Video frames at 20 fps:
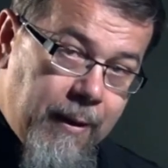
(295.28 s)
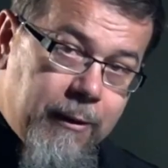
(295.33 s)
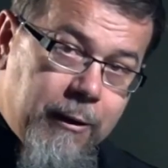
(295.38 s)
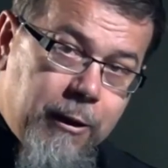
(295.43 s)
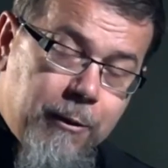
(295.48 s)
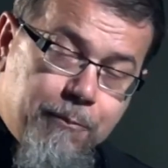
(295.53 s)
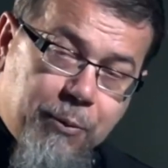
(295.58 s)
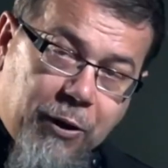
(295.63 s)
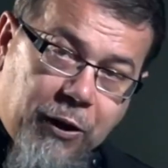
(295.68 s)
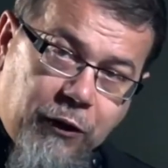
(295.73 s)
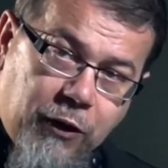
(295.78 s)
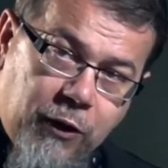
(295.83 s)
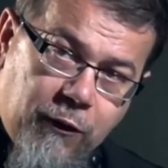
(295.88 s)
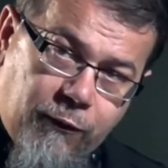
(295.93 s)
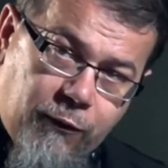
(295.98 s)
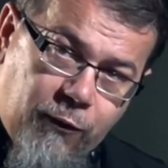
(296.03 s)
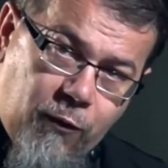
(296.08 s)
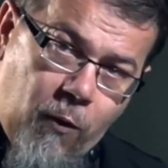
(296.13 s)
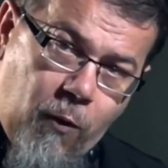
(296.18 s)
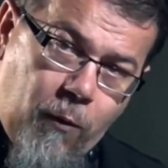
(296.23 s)
И про
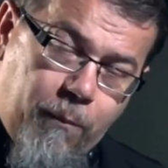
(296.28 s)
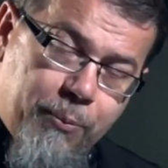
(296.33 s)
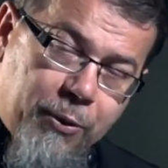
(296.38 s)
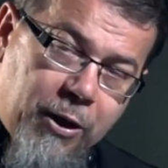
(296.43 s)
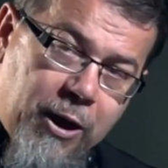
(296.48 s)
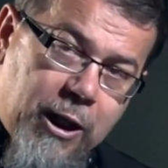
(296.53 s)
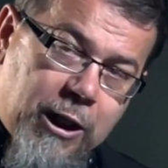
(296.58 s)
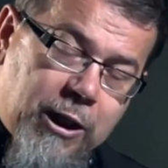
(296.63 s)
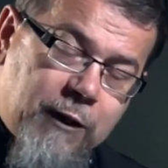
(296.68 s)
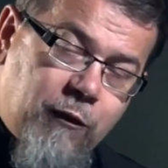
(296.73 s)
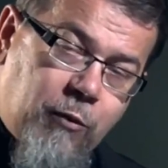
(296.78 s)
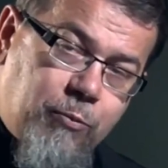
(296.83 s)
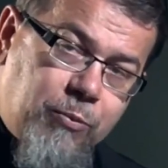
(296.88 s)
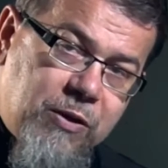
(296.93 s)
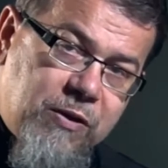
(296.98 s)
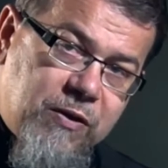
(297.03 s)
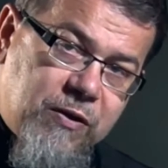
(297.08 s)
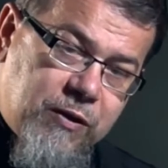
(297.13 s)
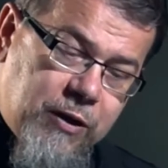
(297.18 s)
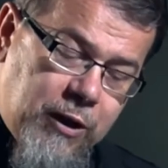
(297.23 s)
него, про этого
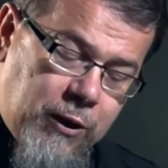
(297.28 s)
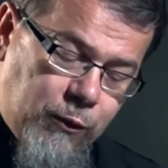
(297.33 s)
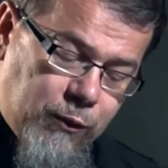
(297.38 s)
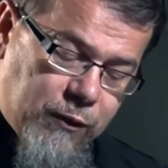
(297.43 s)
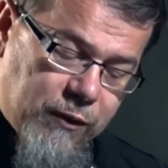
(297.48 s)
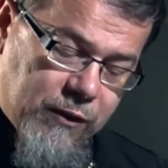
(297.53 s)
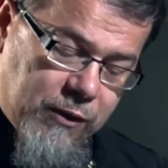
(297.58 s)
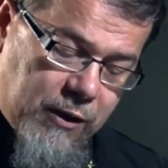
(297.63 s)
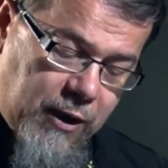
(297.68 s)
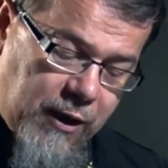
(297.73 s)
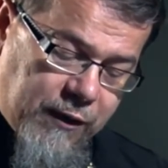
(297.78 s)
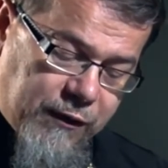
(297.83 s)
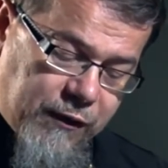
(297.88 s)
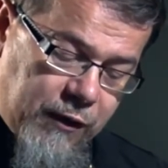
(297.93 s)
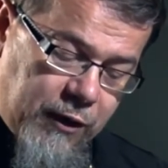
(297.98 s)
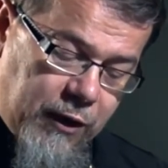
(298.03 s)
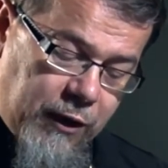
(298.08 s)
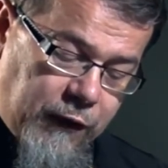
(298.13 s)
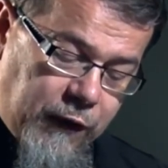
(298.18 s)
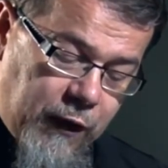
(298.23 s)
Мессию
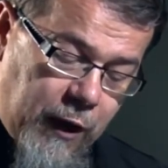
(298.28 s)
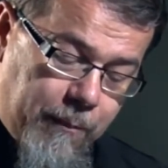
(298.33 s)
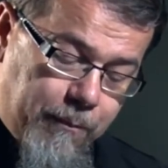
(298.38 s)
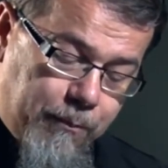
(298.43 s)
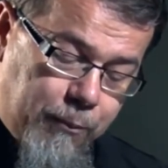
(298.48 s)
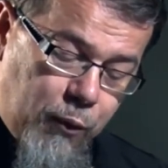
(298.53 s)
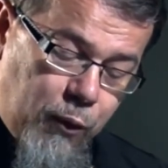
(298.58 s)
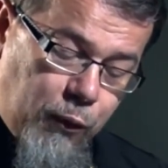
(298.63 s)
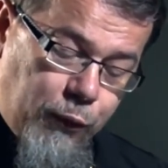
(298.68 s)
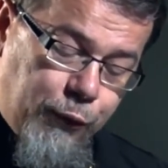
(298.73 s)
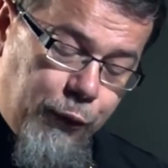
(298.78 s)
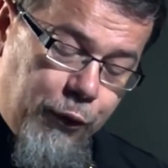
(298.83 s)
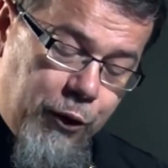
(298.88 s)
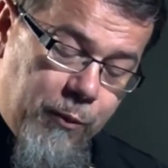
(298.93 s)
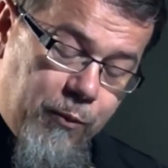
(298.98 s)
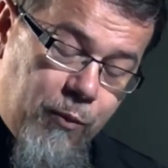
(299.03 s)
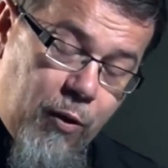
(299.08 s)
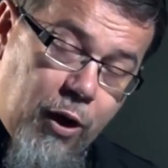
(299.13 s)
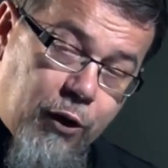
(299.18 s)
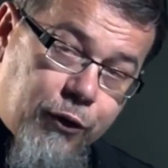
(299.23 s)
сказано, я буду
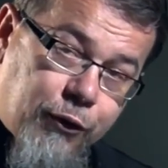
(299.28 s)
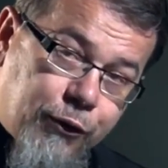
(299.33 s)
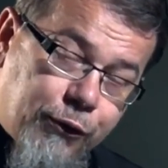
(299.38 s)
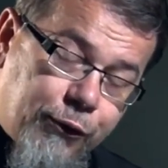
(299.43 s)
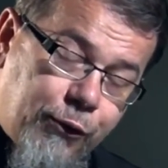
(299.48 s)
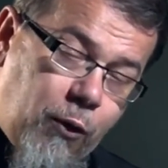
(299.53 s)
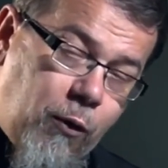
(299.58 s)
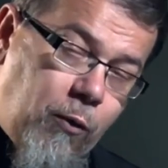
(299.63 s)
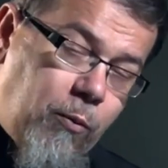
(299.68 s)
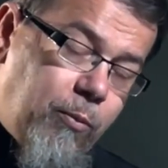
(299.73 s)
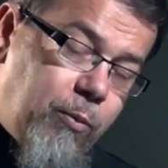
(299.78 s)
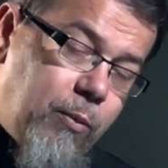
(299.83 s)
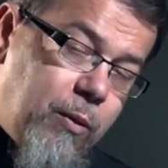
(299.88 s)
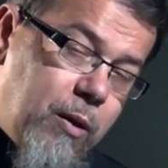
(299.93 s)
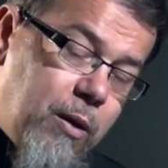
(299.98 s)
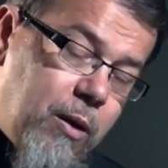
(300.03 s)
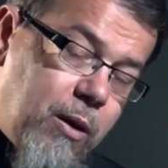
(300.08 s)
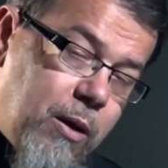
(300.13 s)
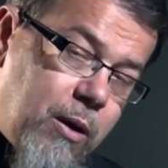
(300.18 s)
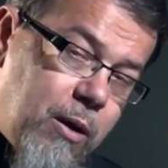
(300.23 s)
ему отцом,
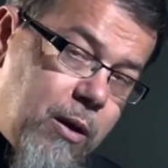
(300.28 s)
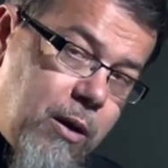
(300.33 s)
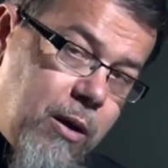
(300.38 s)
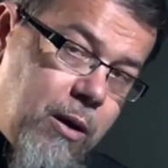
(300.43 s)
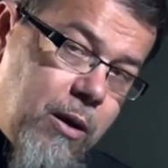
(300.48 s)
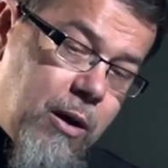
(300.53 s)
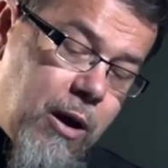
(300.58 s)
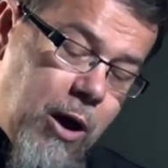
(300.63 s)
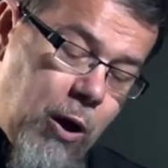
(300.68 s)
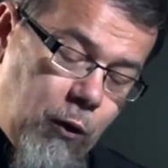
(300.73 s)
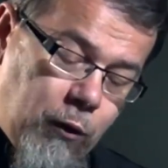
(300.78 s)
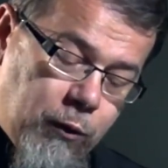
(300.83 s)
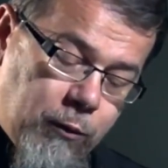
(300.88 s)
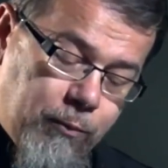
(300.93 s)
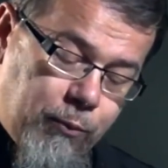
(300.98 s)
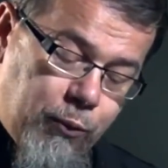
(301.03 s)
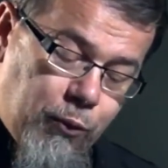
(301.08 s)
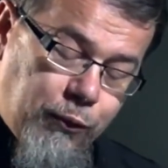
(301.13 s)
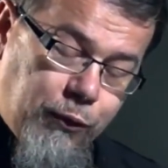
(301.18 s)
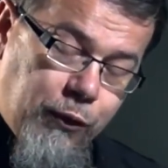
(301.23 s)
а он
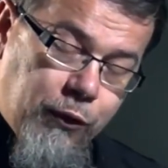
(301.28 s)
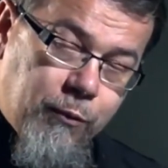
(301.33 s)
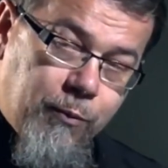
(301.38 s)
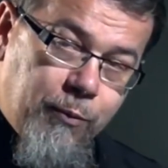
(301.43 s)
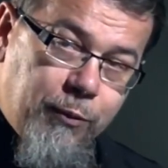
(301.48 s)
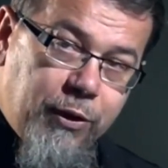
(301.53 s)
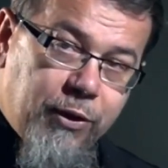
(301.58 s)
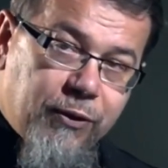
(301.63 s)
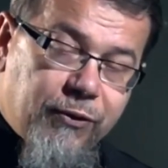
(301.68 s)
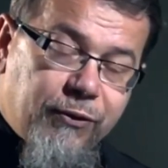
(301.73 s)
будет мне